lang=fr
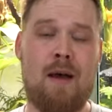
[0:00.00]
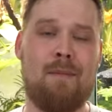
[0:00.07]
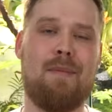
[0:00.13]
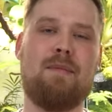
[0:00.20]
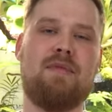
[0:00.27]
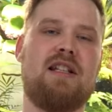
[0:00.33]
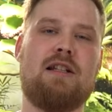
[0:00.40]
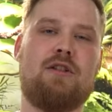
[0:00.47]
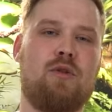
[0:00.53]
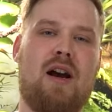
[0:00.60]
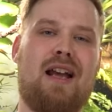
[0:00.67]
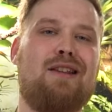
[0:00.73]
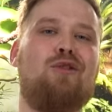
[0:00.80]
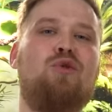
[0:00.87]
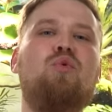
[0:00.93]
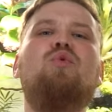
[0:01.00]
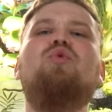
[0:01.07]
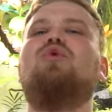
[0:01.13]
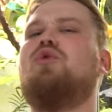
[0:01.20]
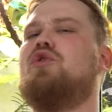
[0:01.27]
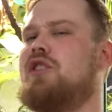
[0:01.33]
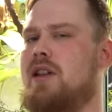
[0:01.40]
même s'il serait
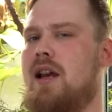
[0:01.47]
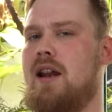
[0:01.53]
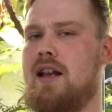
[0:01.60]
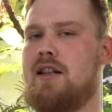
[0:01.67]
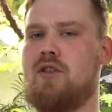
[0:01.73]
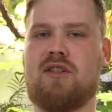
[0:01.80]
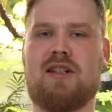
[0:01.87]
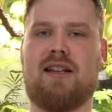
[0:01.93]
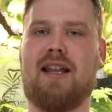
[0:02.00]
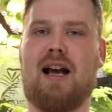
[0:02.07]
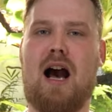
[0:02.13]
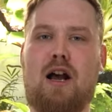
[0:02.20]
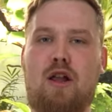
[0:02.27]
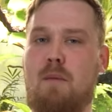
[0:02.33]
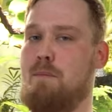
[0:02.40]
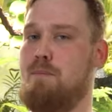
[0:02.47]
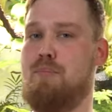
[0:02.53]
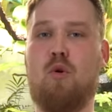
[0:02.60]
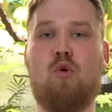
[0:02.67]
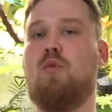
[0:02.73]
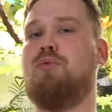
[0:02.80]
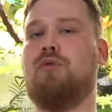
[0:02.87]
tout aussi à l'aise dans un terrarium
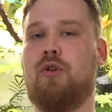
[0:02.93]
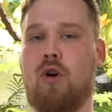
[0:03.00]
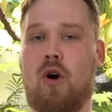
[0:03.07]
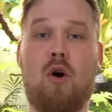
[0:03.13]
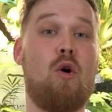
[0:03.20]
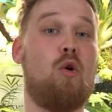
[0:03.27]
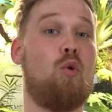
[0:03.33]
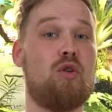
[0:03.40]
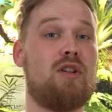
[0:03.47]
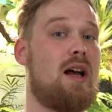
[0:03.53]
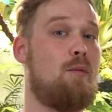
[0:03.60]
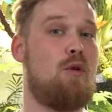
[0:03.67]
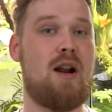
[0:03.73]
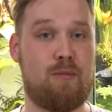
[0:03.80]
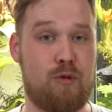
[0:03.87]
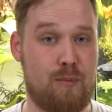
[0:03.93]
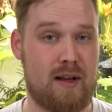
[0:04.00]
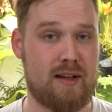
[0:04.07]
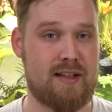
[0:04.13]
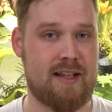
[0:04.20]
beaucoup plus grand, contrairement à la plupart des